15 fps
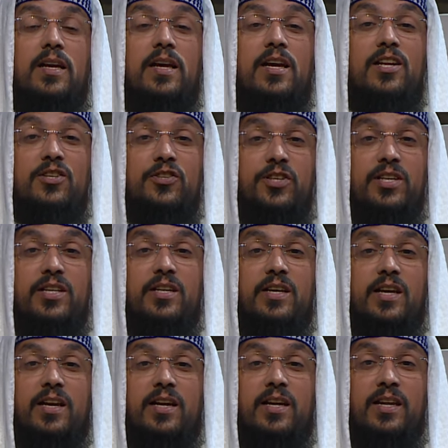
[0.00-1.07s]
الجن
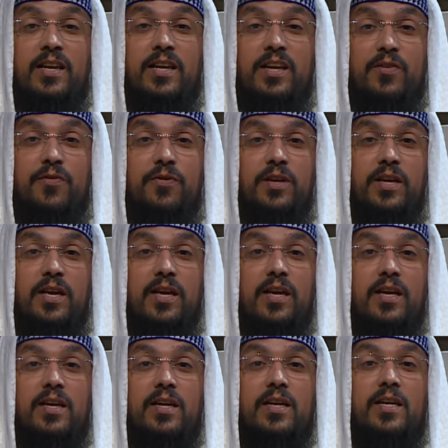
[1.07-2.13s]
اللي فيه
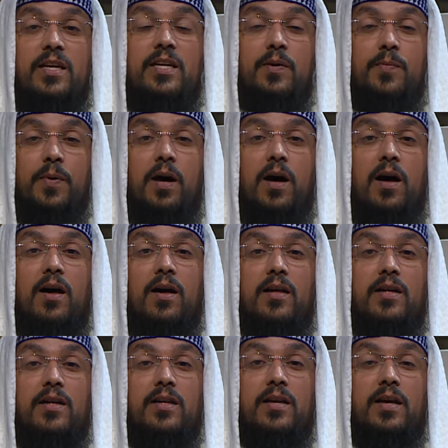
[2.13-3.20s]
يبقى
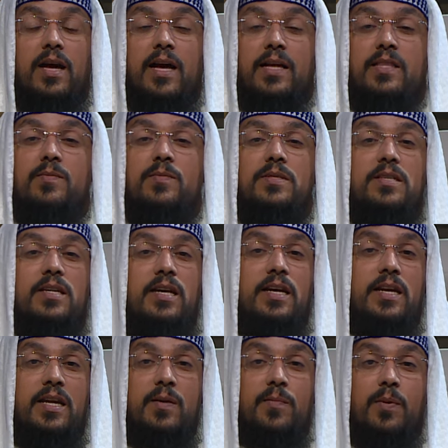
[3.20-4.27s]
خادم
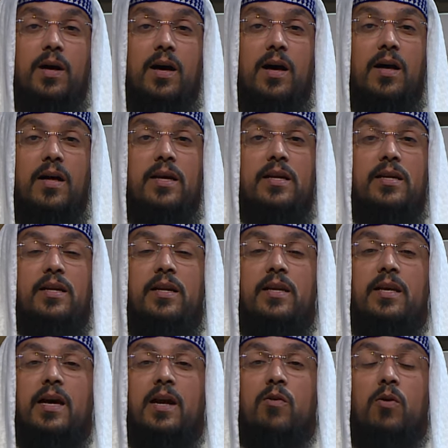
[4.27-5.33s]
السحر يبقى
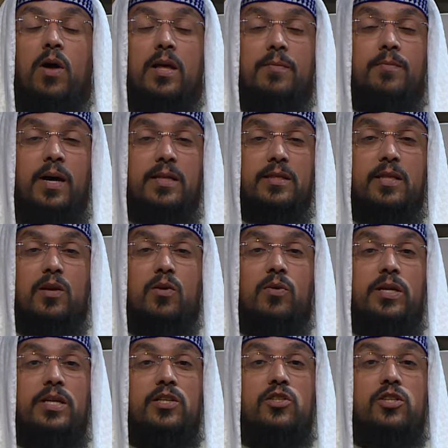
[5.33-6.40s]
اللي راهو معطل
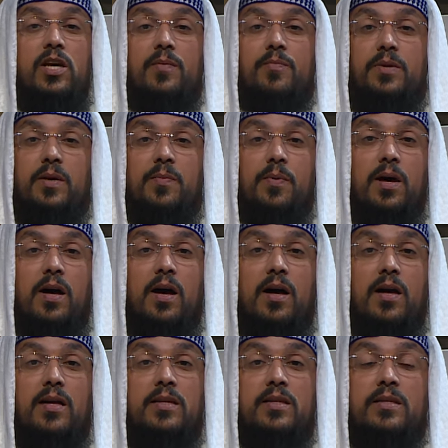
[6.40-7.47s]
الإنجاب يبقى
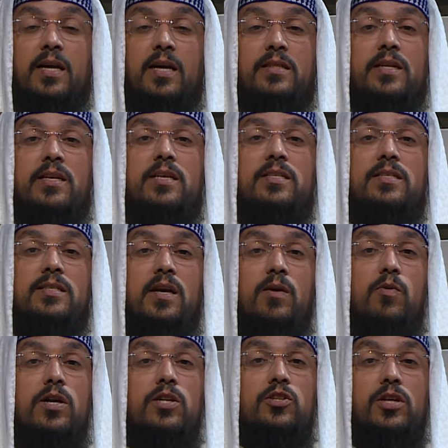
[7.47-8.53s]
تعطيل
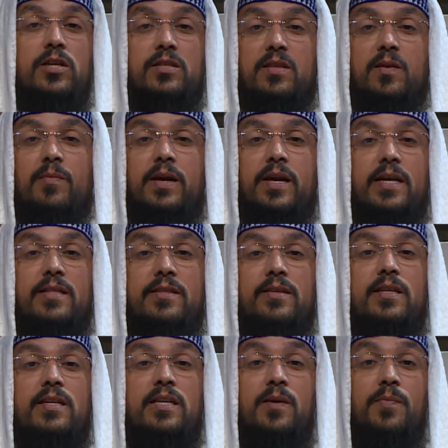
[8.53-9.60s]
الزواج التمريض
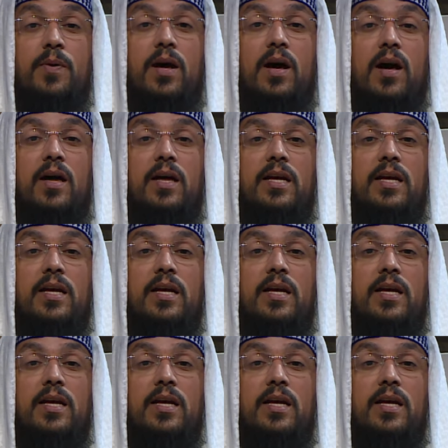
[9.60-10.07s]
يبقى